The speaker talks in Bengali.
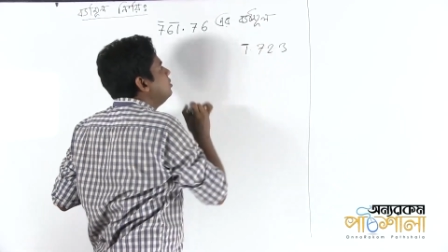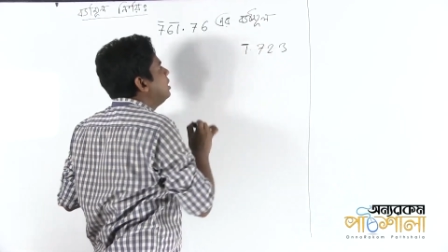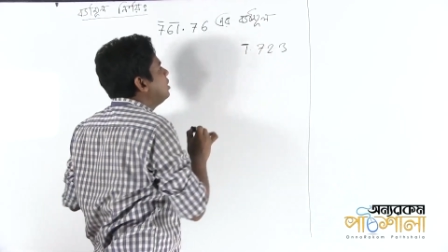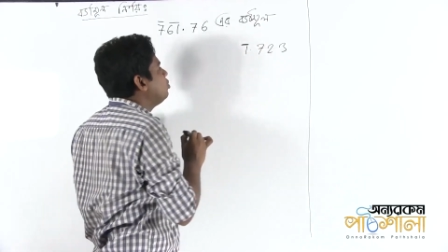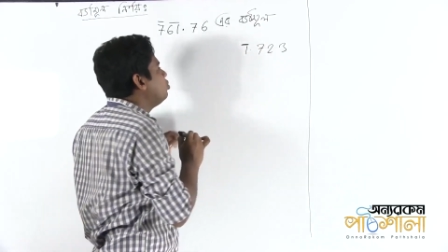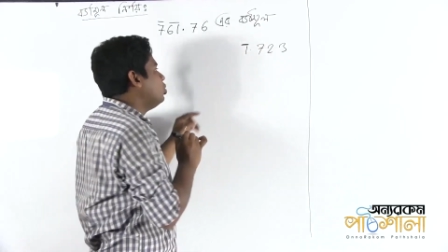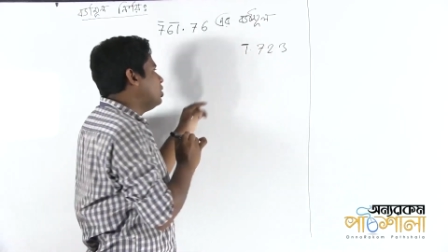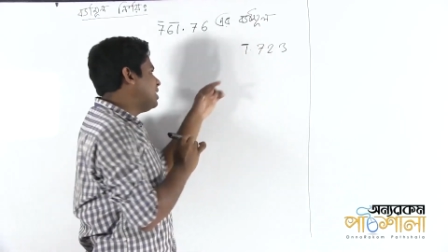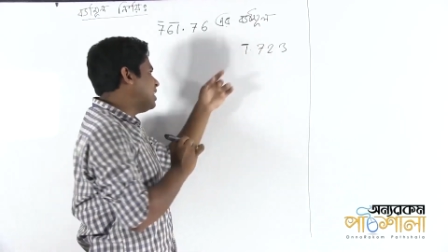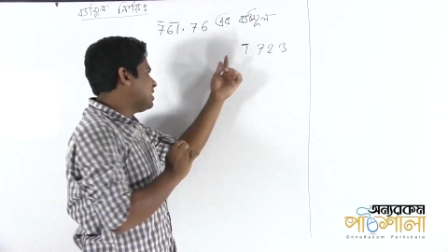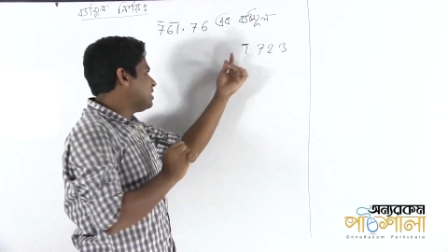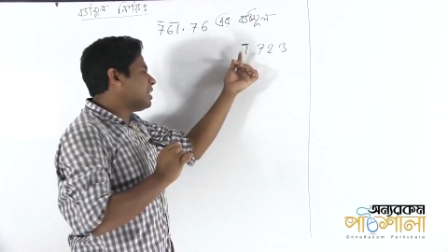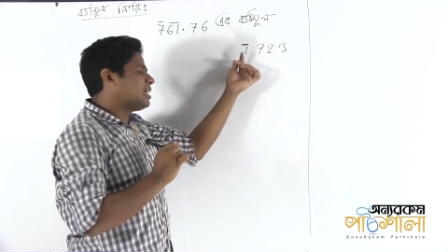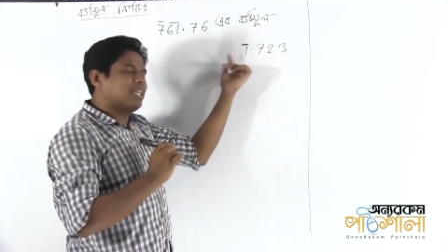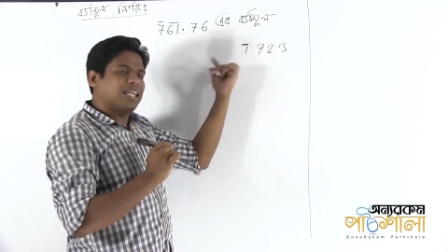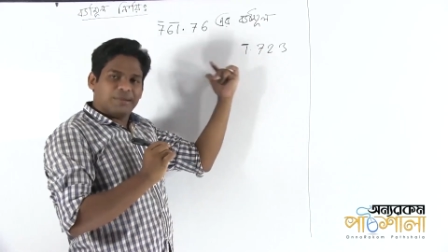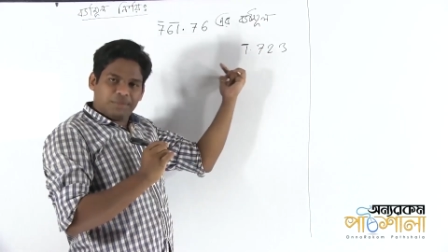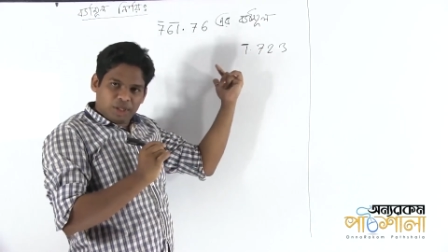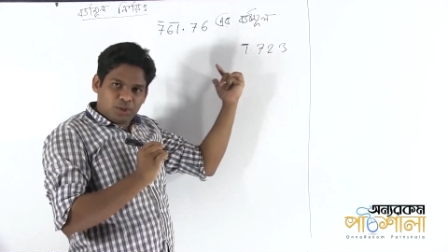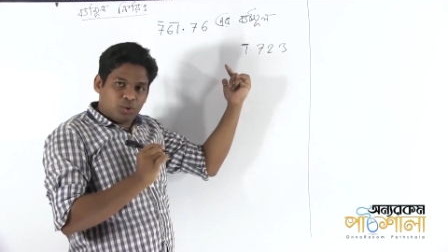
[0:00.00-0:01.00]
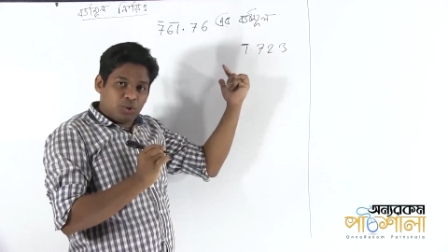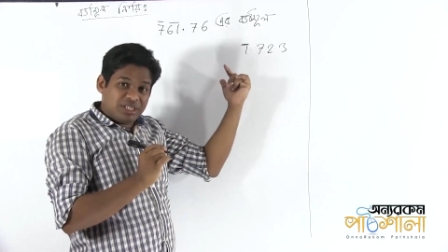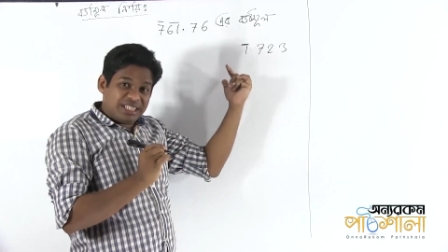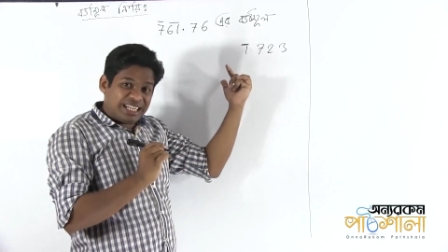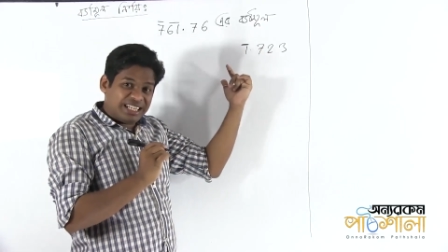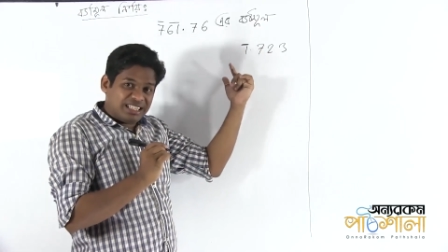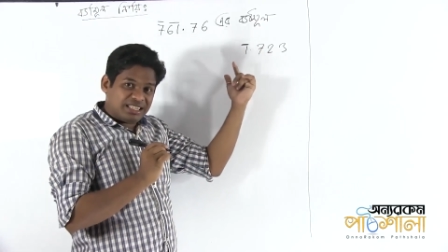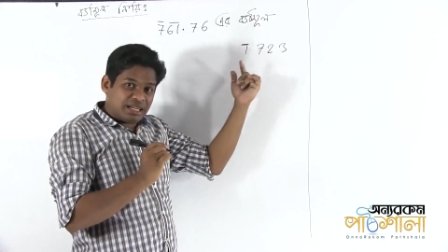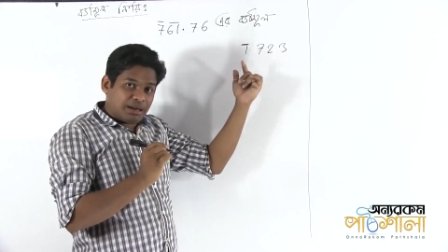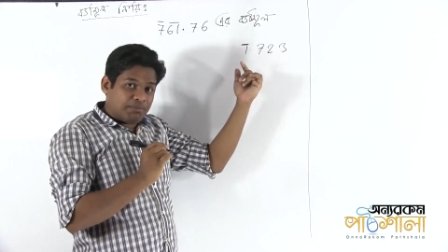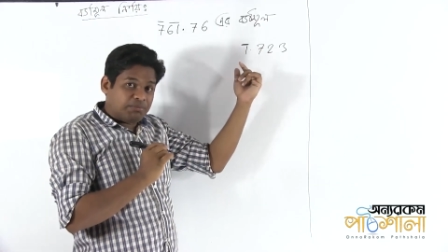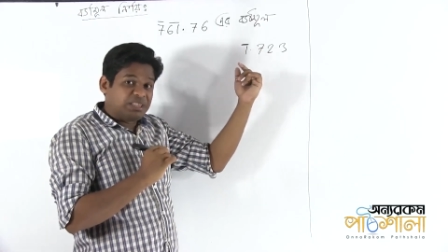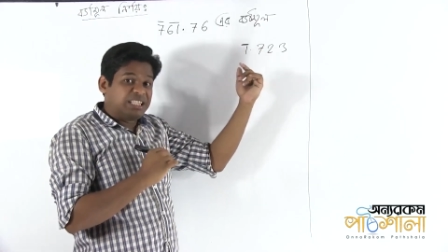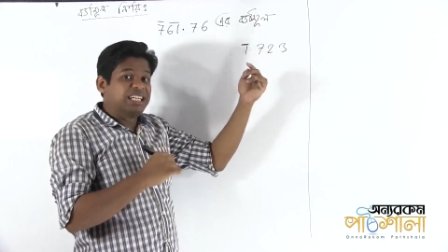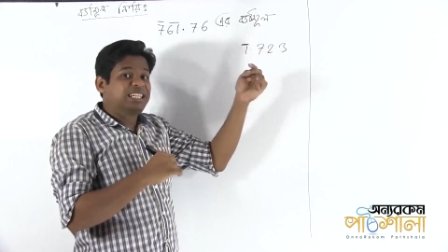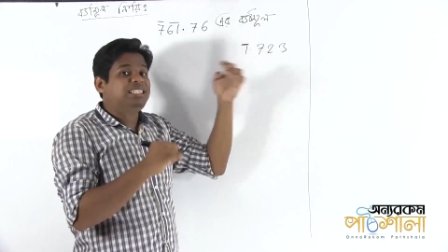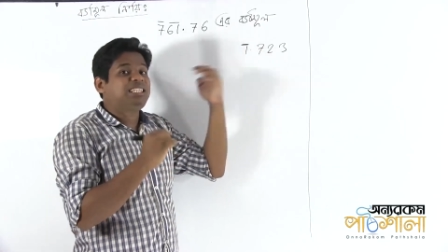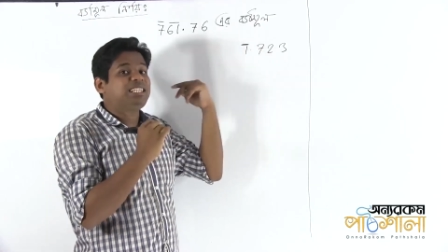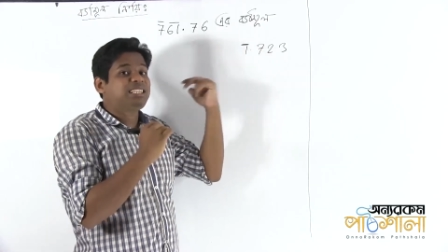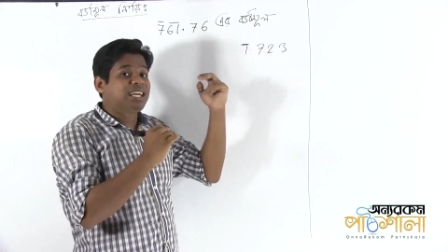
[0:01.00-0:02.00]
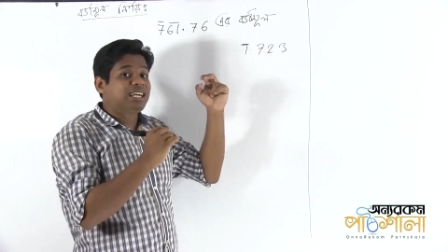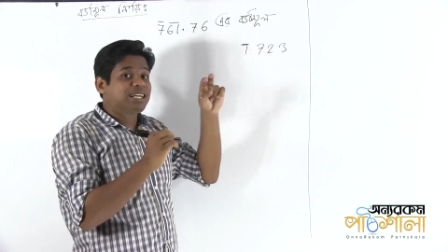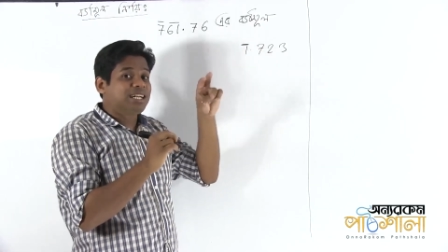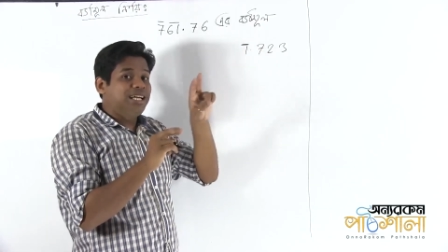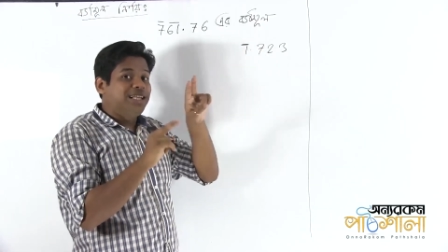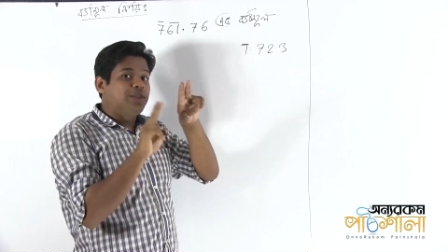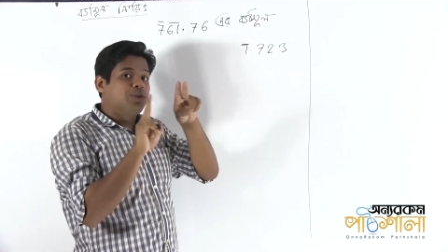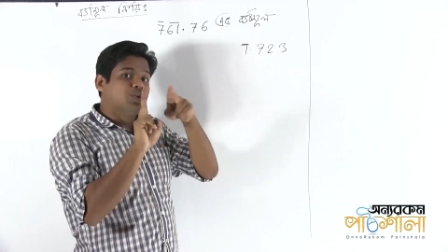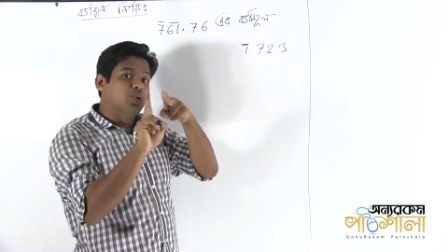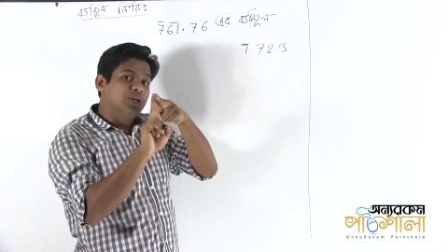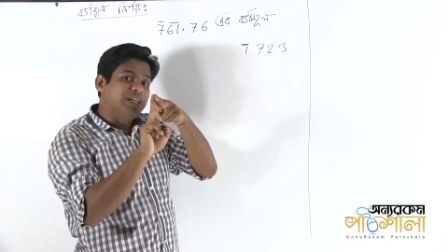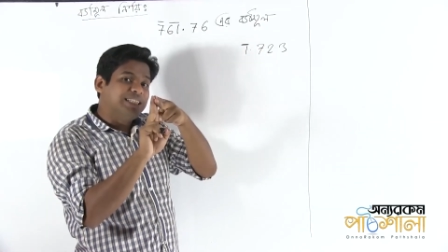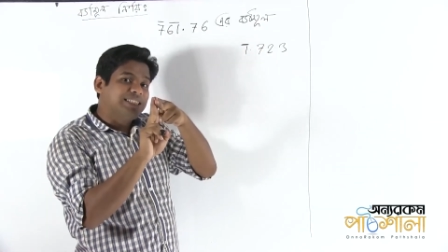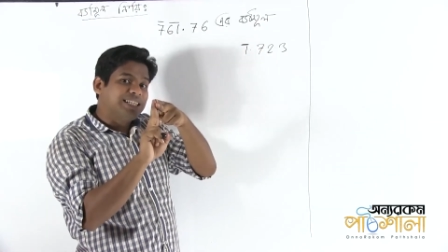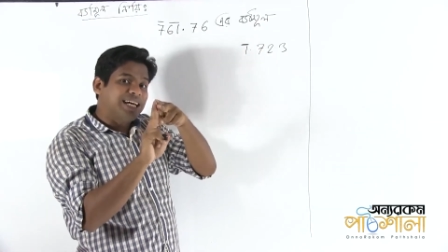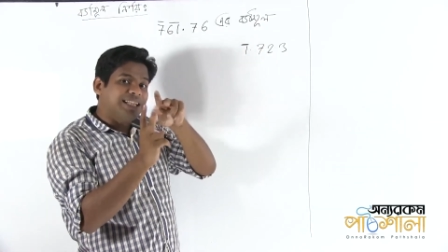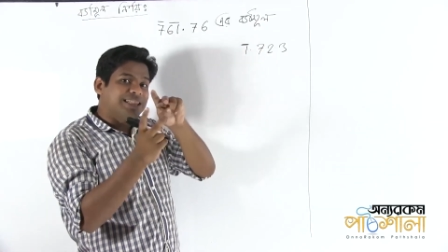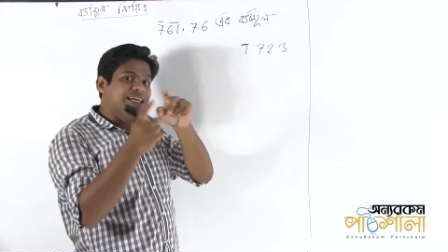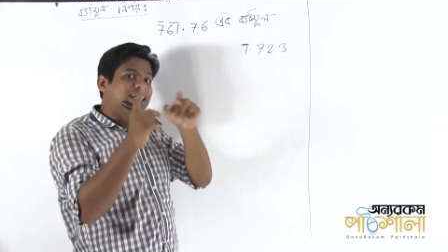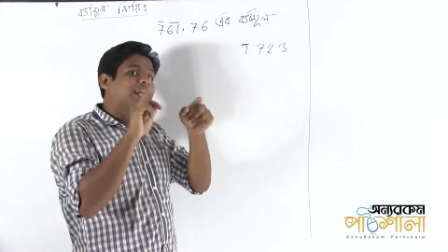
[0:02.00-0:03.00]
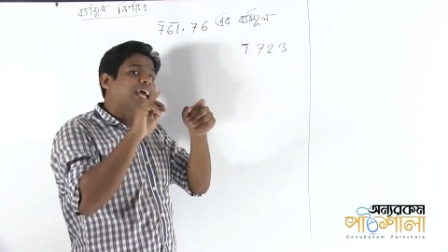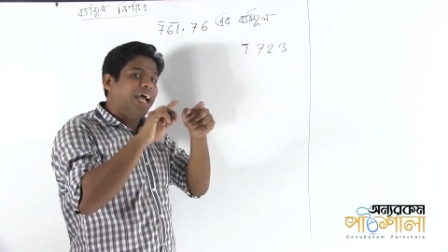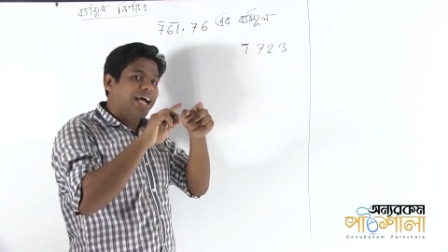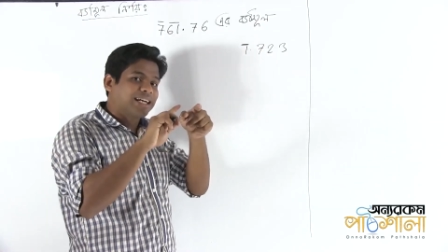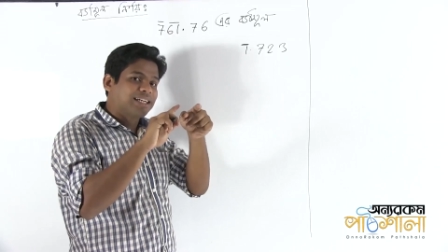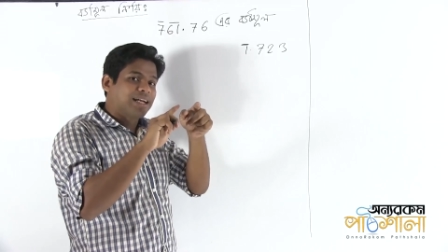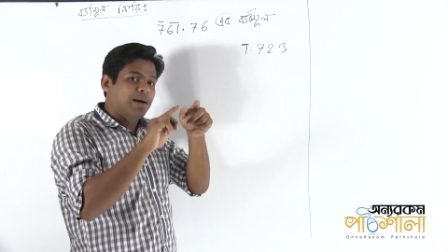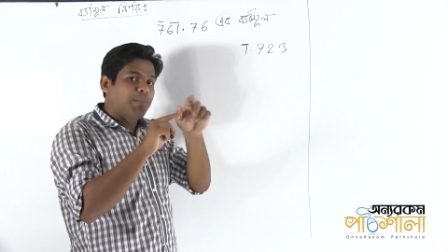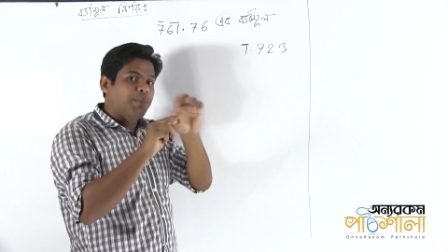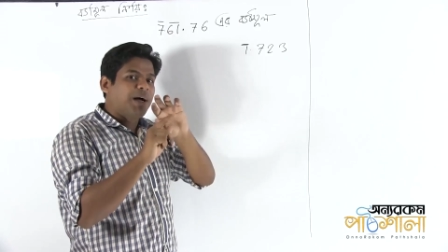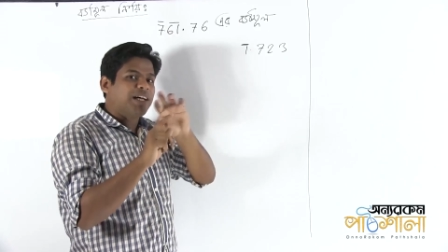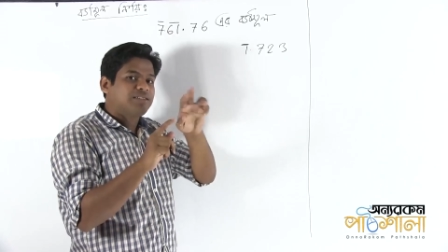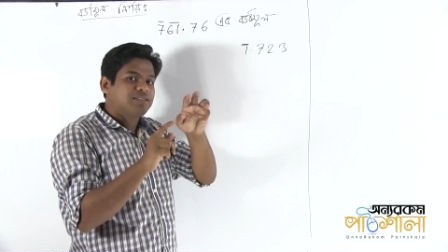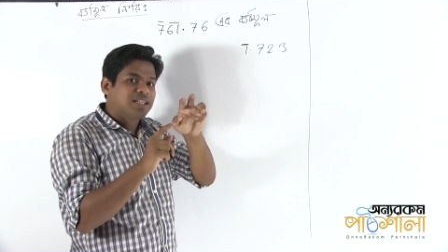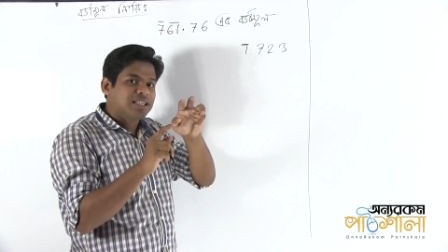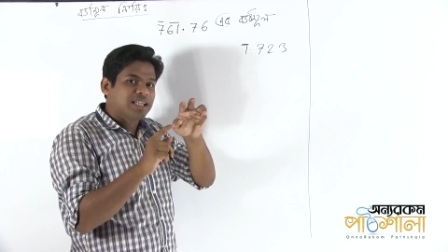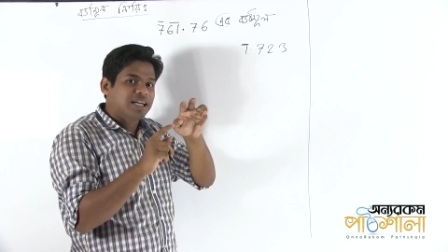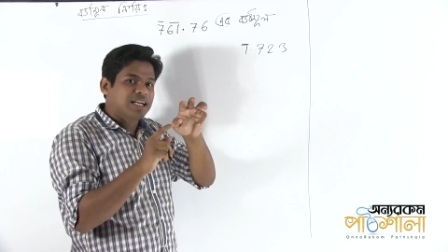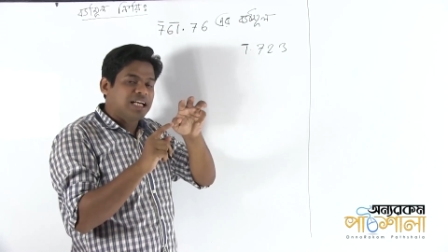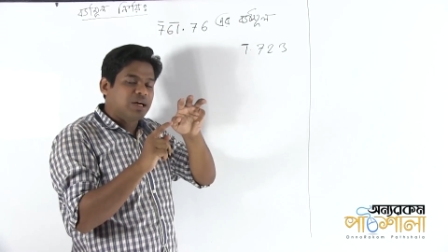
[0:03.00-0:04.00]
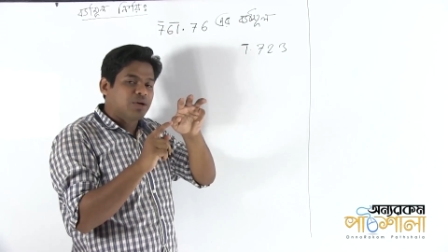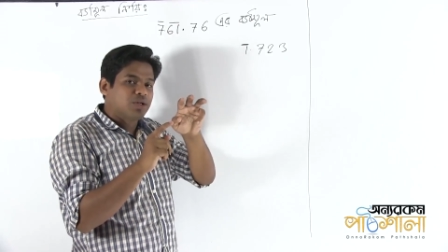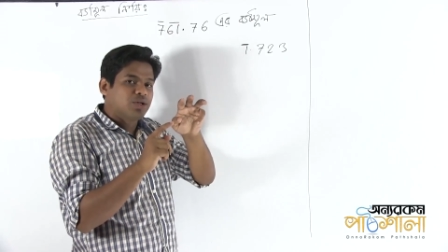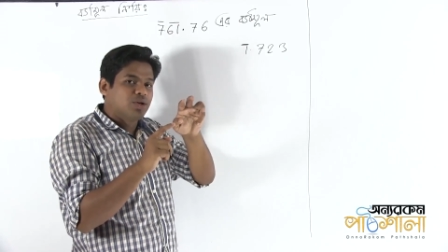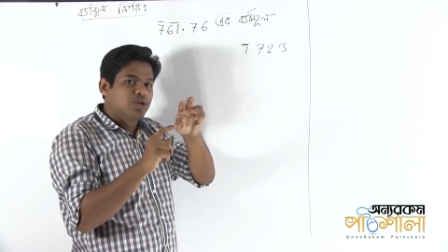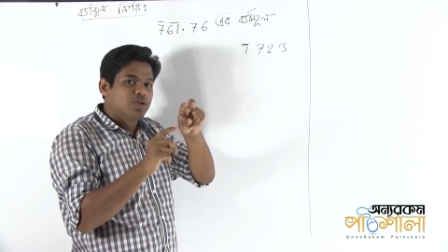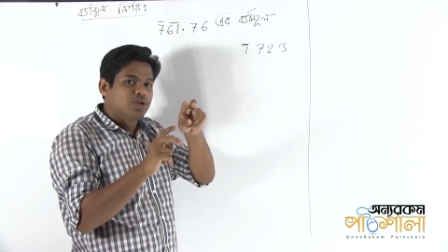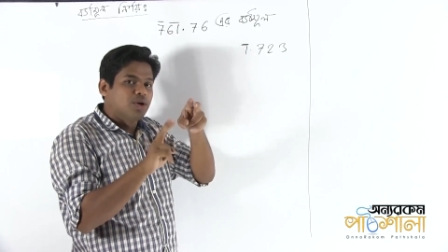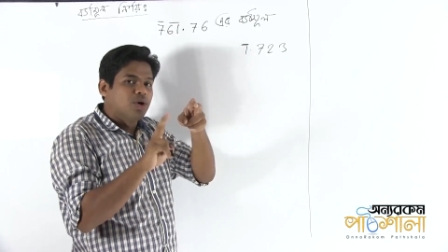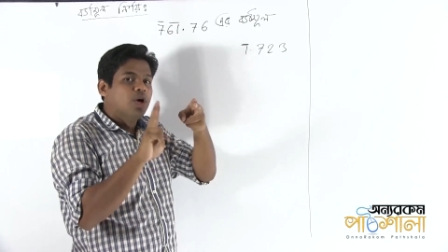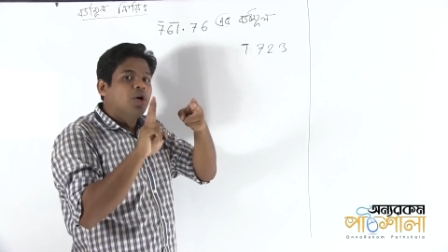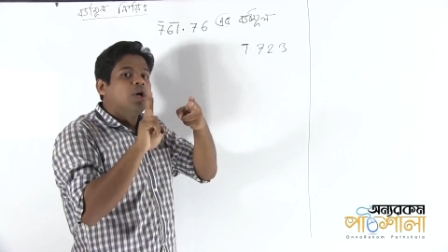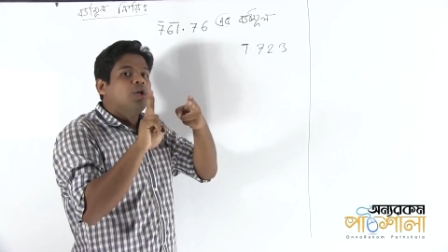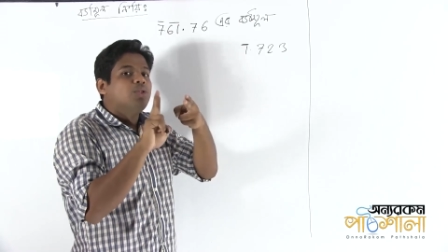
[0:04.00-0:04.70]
যে দুইটা থাকলে আমি দুইটা নিতাম তিনটা থাকলে দুইটা দেন একটা পাঁচটা থাকলে কত হইতো